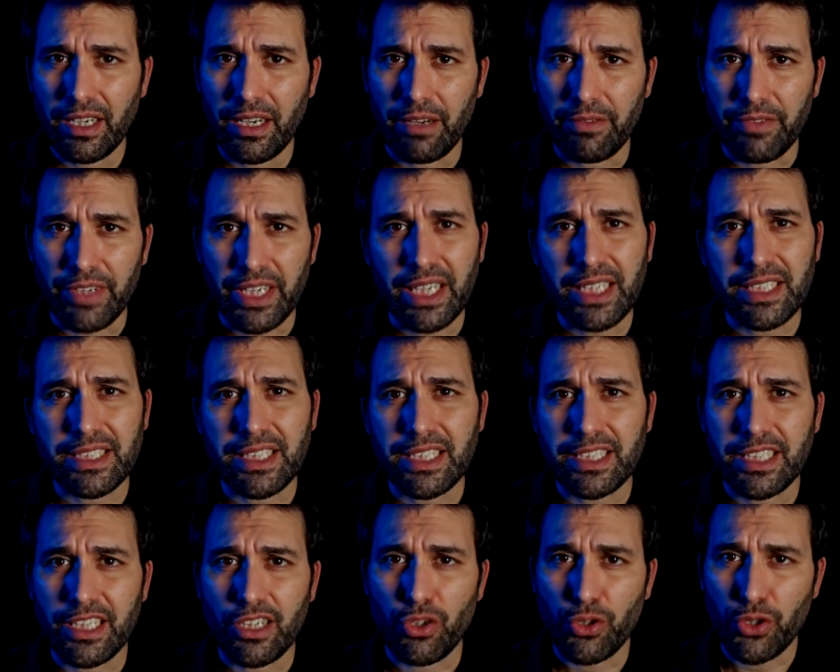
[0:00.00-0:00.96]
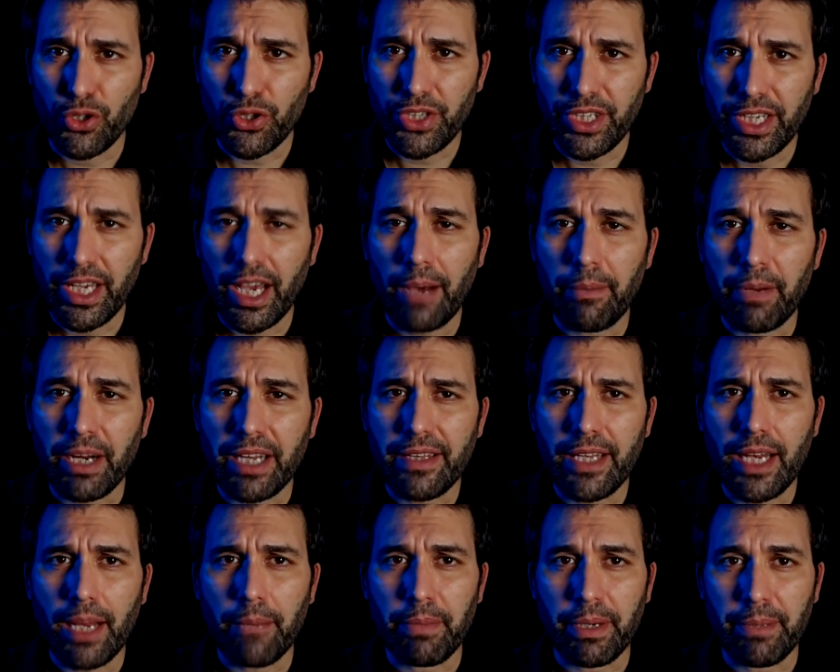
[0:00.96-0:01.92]
A finales del siglo XII
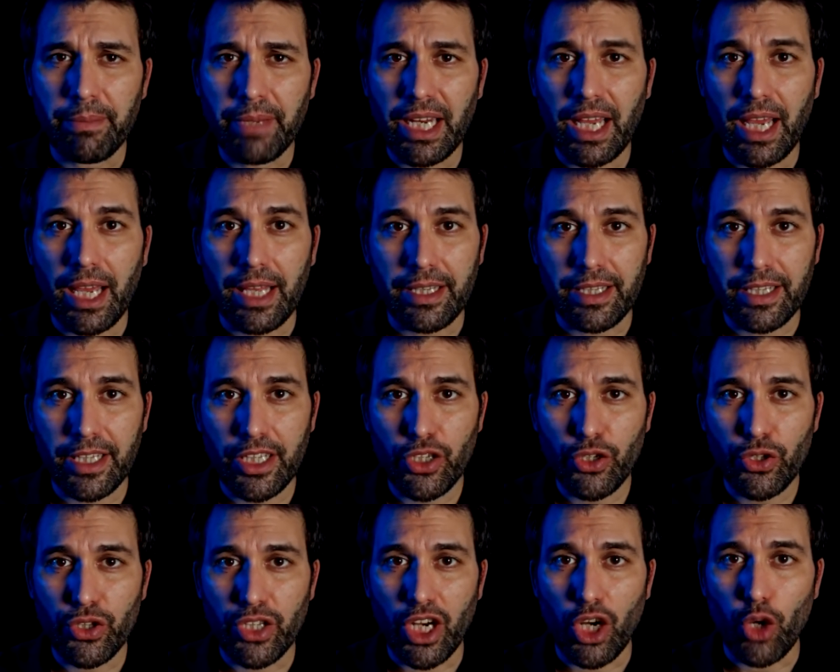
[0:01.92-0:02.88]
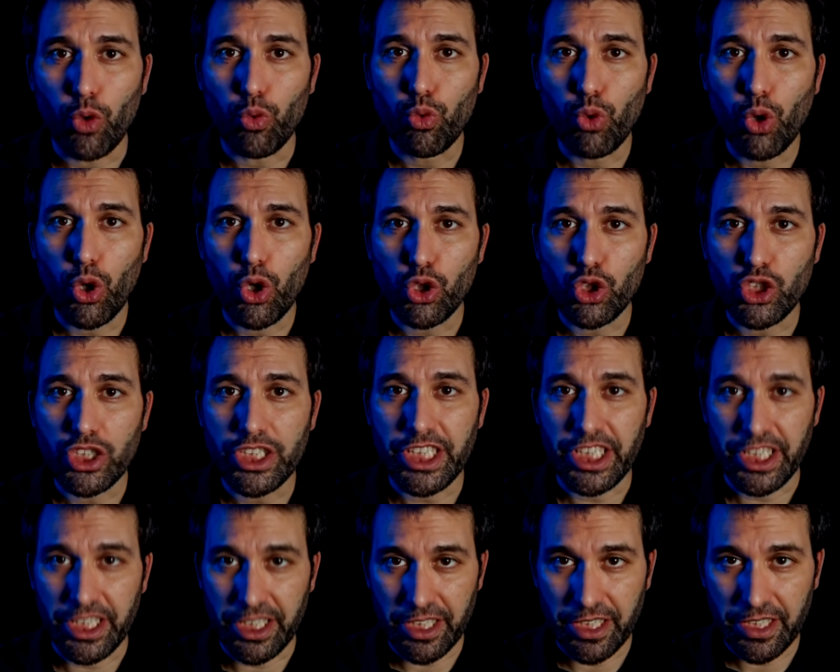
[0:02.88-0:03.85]
aparece la primera edición del
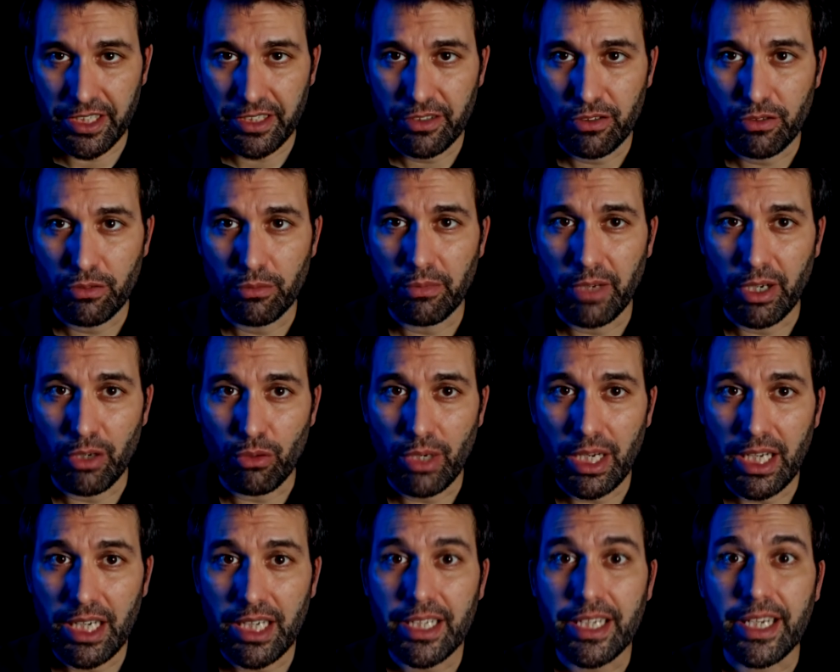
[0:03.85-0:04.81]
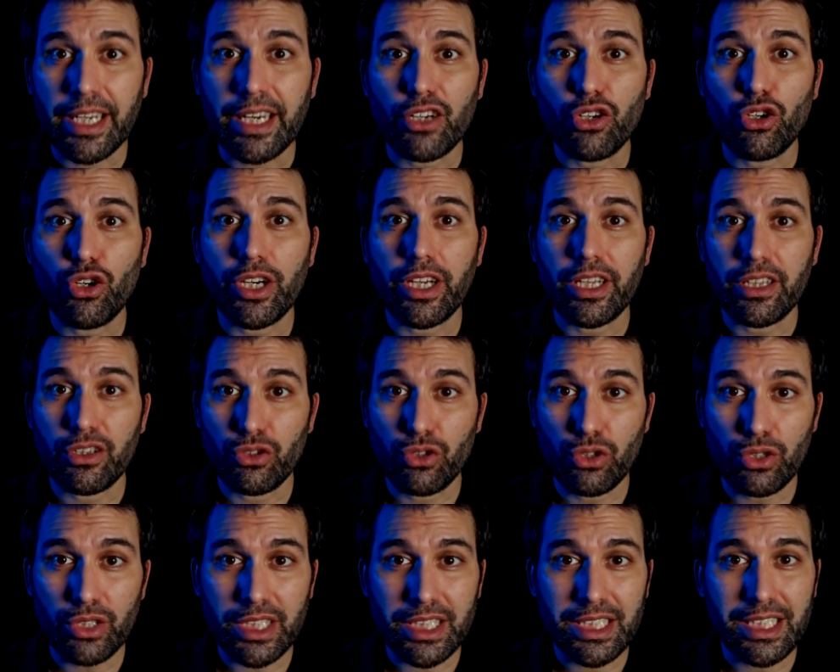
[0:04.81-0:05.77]
jing, un manual que recoge
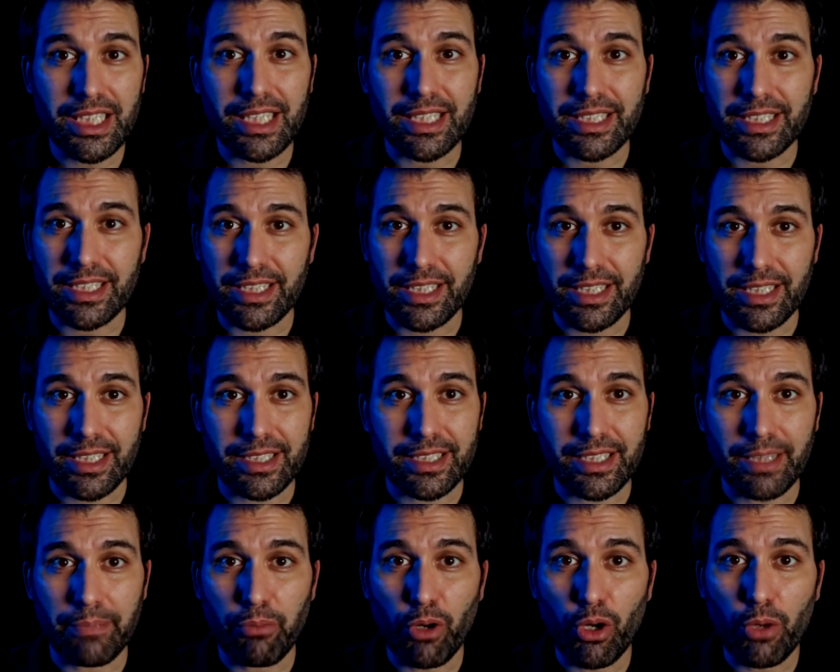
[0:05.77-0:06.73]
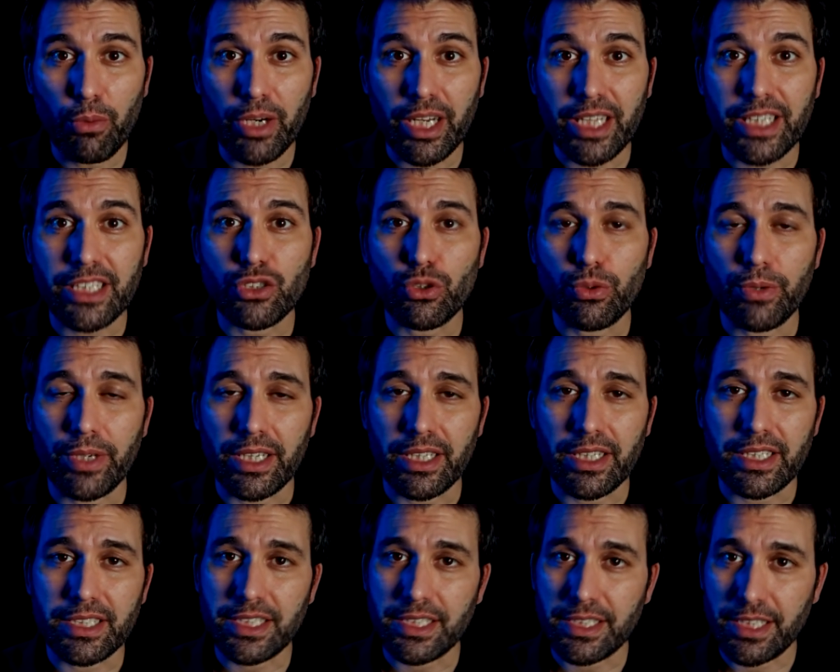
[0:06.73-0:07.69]
todas las recetas de pólvora
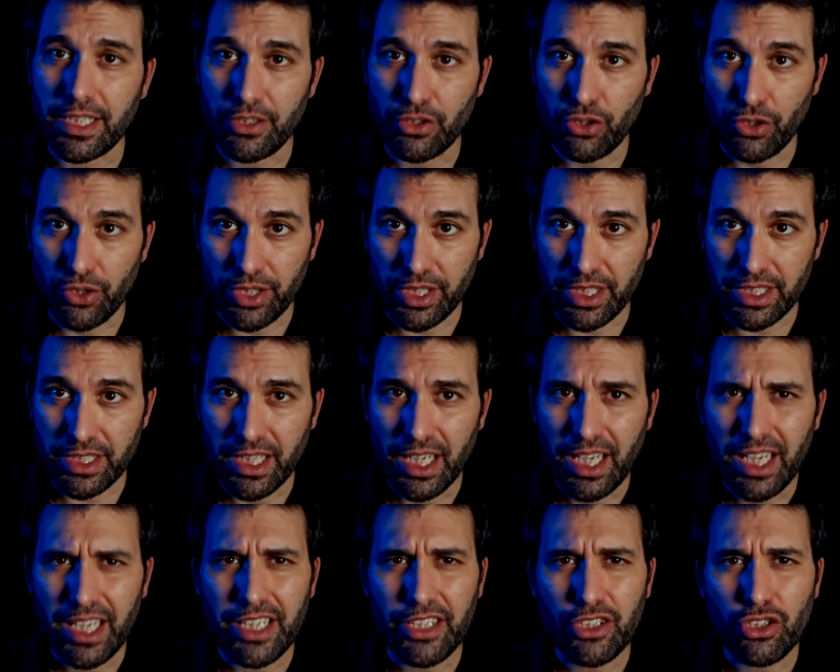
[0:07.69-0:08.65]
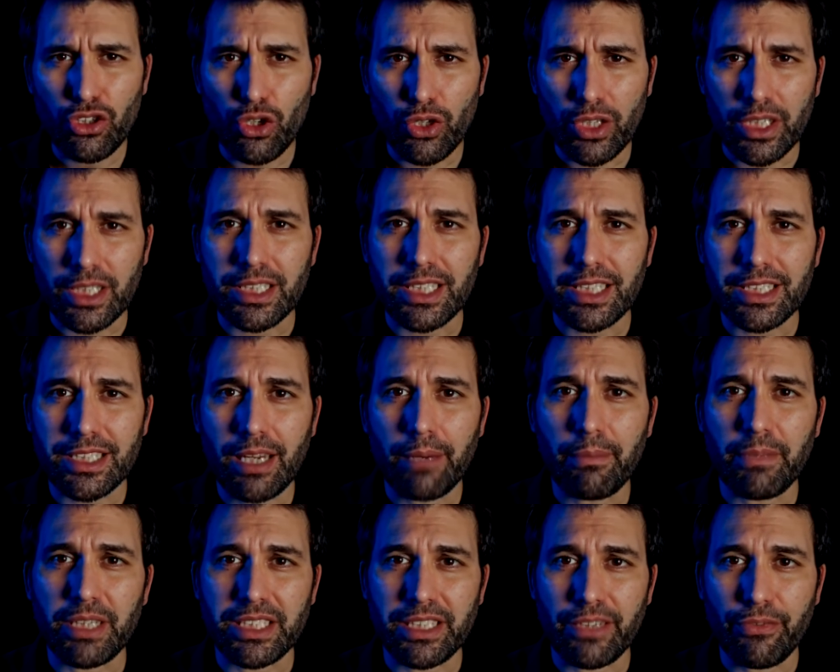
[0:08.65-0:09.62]
descubiertas hasta entonces y todas las
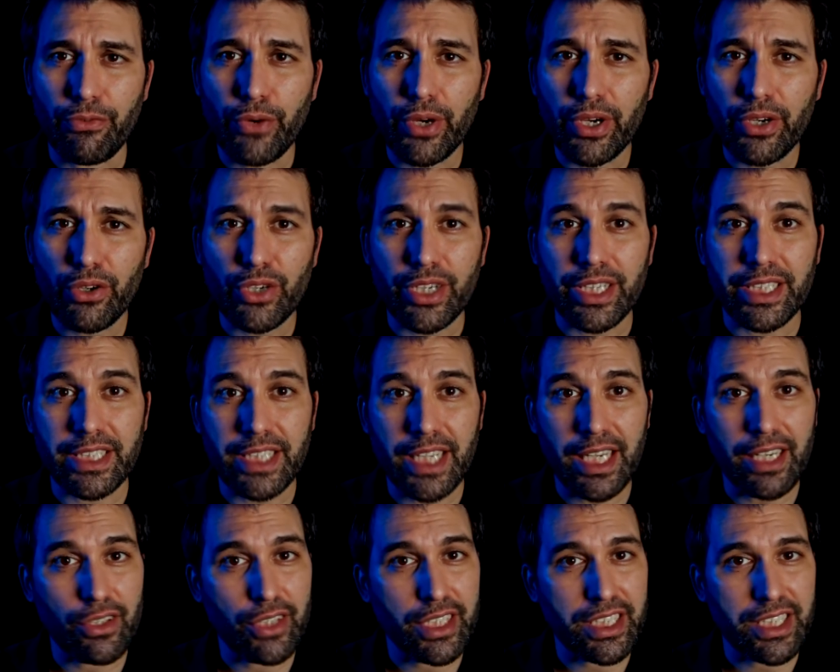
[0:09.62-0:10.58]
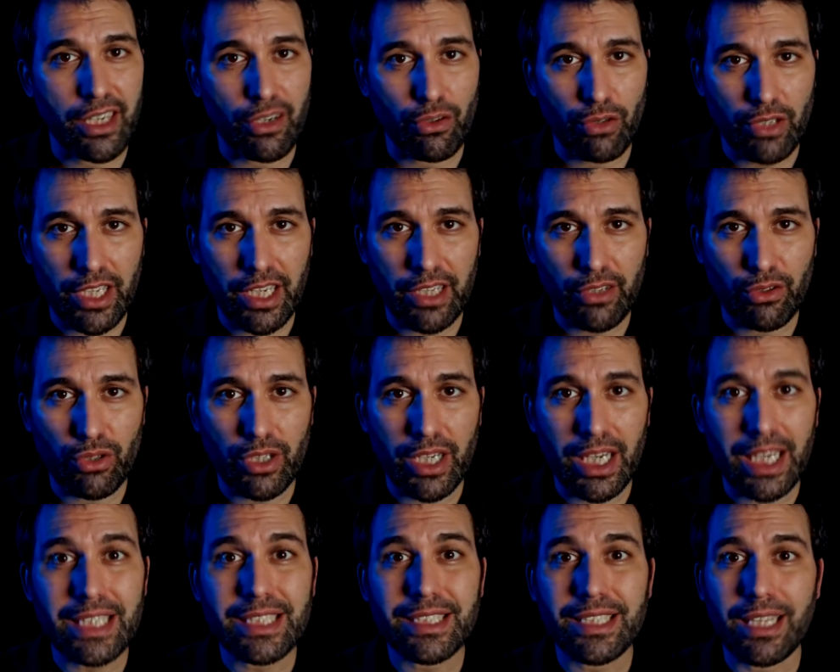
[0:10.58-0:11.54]
armas de fuego que se han
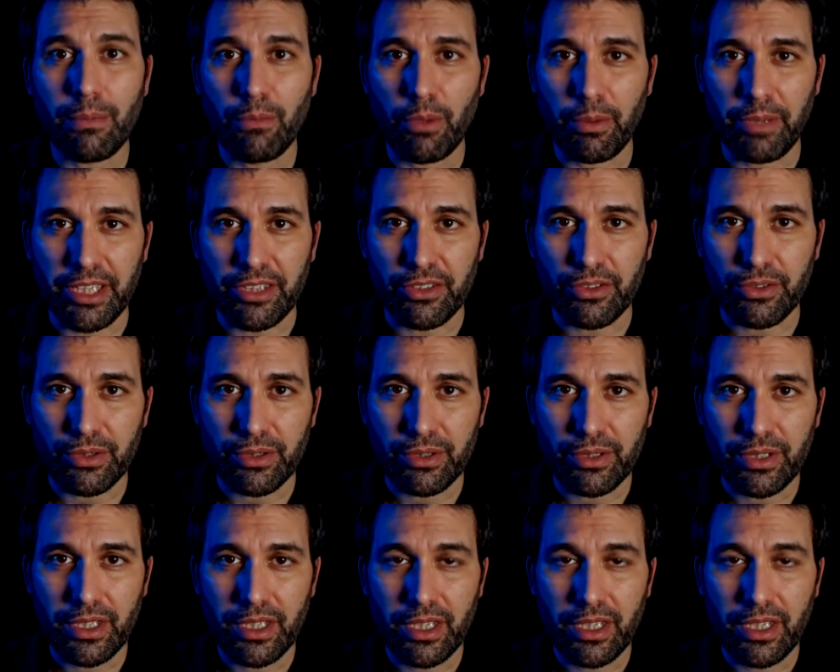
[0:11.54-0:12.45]
desarrollado hasta el momento.